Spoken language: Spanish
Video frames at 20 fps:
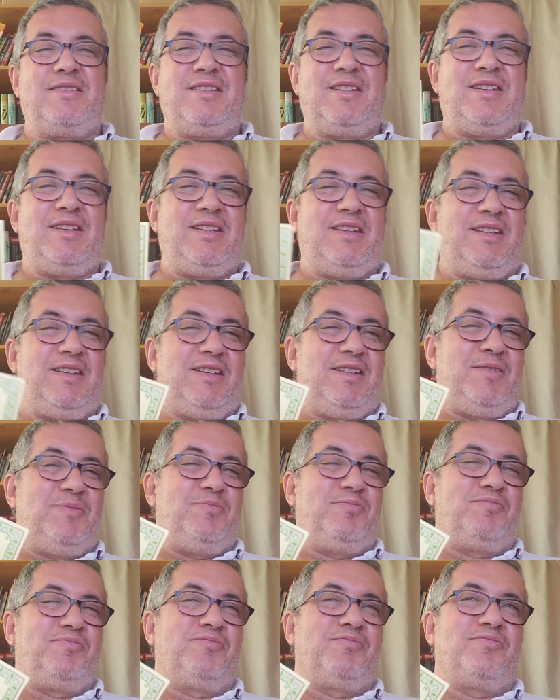
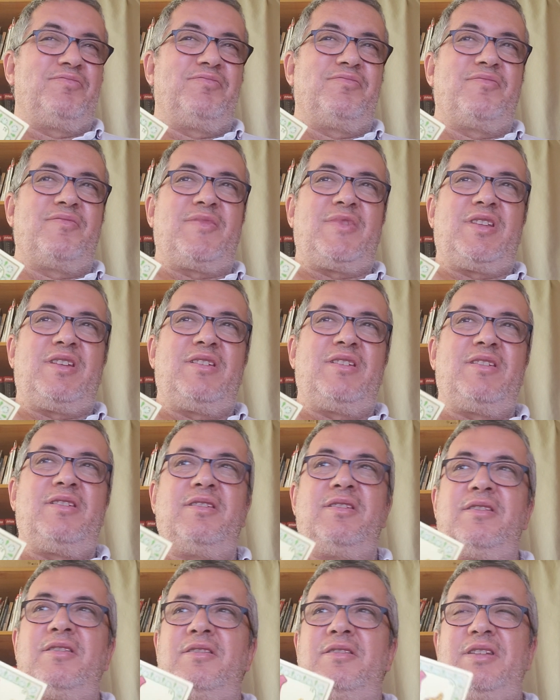de
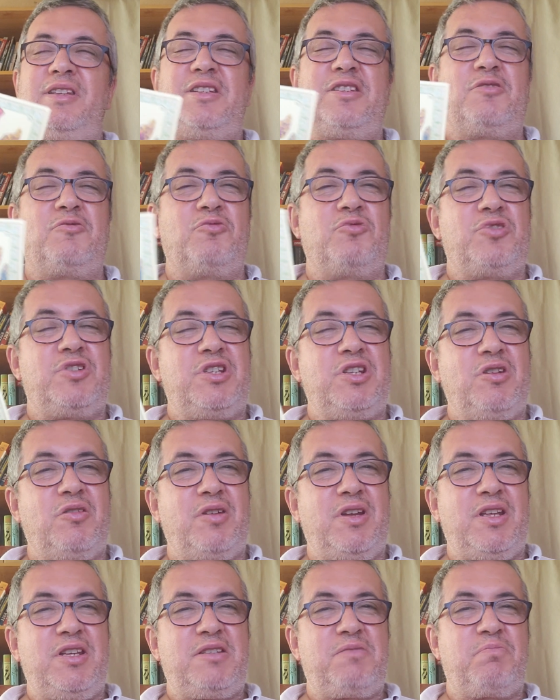mm,
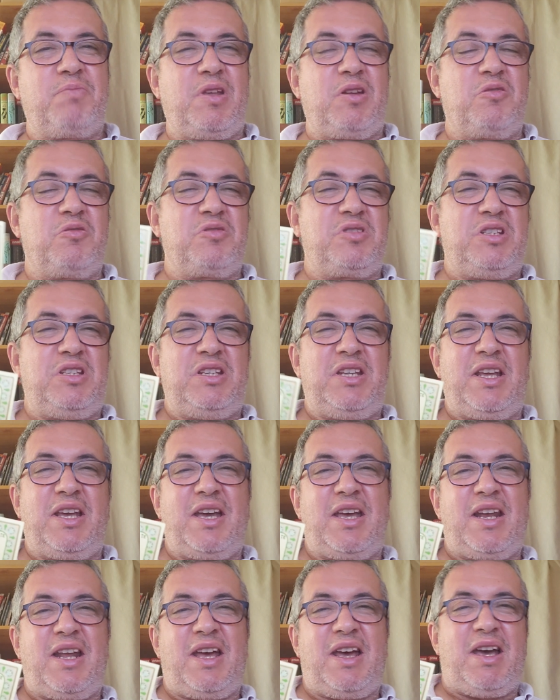discusiones, pero sin
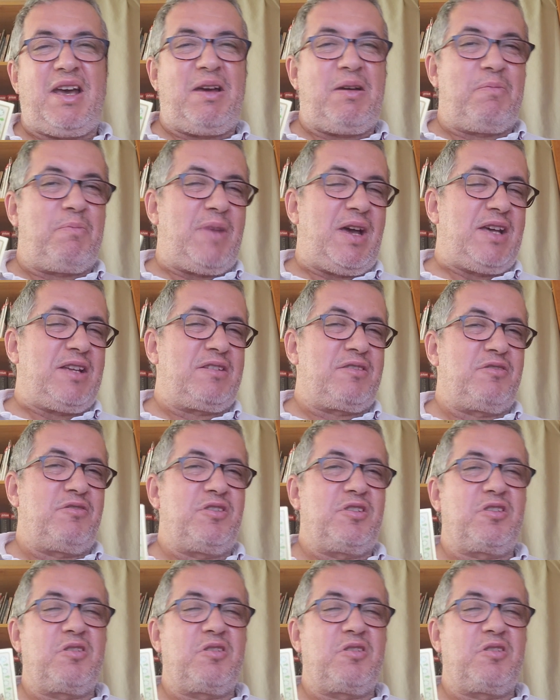llegar a más, ¿no?